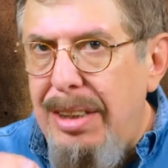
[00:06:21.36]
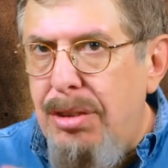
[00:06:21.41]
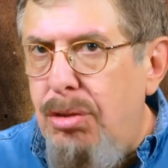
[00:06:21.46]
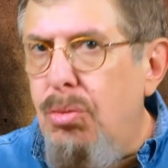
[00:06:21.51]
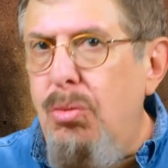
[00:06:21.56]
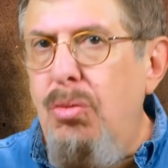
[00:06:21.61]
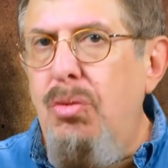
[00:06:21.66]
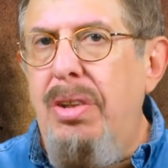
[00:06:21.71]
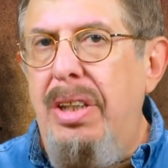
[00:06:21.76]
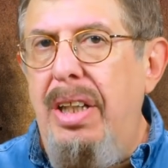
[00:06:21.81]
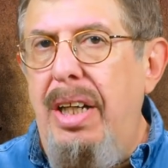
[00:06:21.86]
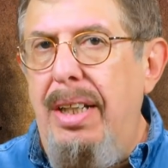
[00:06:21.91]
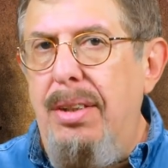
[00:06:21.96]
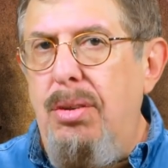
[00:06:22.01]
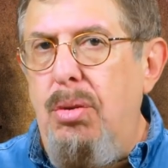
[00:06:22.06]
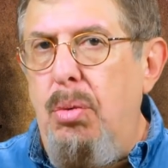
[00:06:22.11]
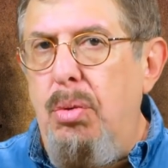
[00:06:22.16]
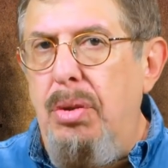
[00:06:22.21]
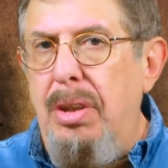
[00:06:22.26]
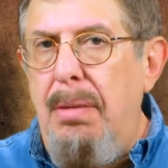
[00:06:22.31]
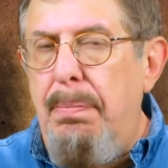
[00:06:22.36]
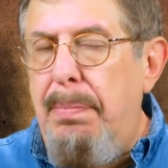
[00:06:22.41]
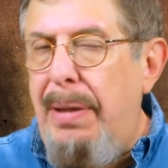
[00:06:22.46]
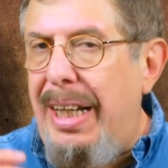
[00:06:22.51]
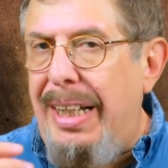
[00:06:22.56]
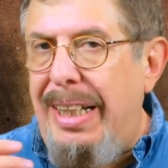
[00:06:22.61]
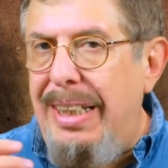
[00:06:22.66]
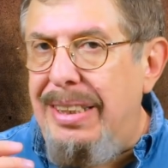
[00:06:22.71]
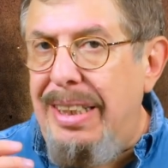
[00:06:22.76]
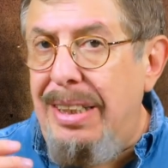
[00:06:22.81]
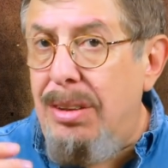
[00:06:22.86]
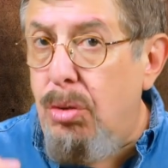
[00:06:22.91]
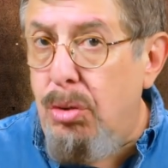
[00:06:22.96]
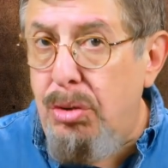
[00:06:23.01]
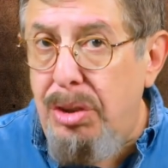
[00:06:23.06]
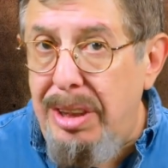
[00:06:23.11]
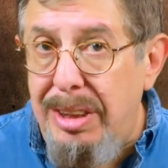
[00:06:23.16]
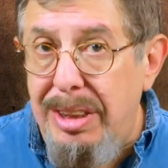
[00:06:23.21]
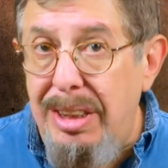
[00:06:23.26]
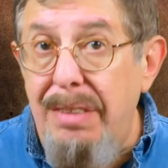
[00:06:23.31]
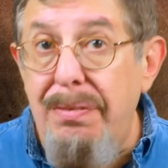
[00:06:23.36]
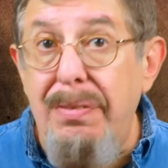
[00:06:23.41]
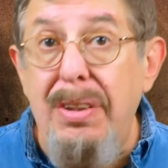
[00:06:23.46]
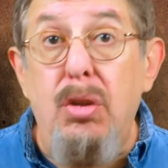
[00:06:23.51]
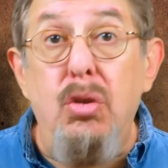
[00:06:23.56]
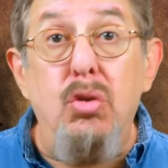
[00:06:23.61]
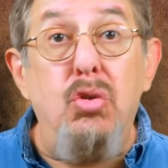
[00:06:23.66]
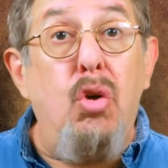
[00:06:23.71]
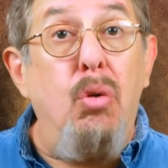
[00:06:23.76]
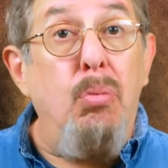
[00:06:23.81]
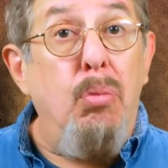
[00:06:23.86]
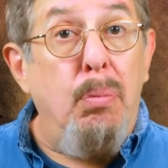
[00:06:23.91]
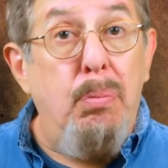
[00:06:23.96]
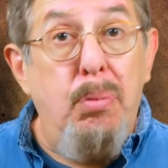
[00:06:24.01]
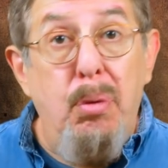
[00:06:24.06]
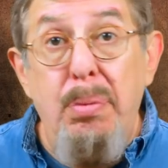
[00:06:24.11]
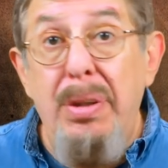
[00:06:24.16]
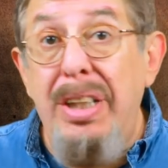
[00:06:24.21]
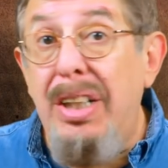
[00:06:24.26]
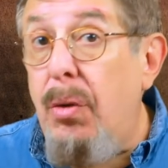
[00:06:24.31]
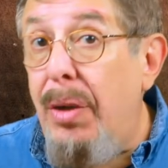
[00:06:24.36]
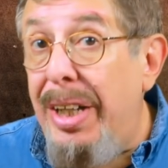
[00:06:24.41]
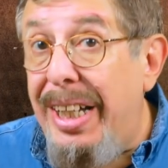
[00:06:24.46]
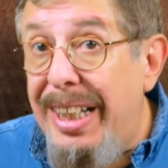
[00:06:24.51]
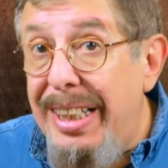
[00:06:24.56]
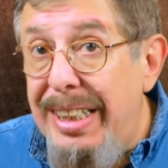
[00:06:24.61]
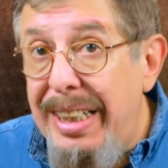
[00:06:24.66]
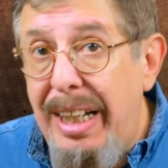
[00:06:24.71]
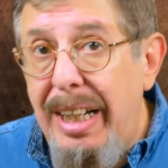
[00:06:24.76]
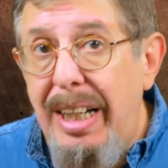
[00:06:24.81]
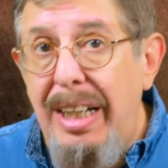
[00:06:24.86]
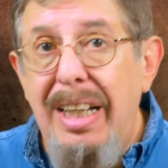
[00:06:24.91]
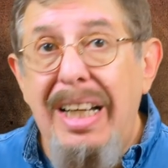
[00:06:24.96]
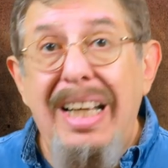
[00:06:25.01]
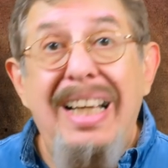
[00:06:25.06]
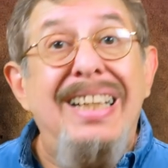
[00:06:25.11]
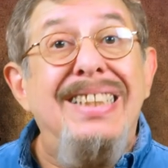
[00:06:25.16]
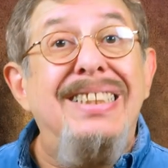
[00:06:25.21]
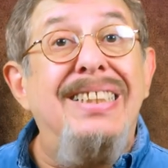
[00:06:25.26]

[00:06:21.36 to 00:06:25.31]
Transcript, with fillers: Es un relato útil para que tanto científicos como público en general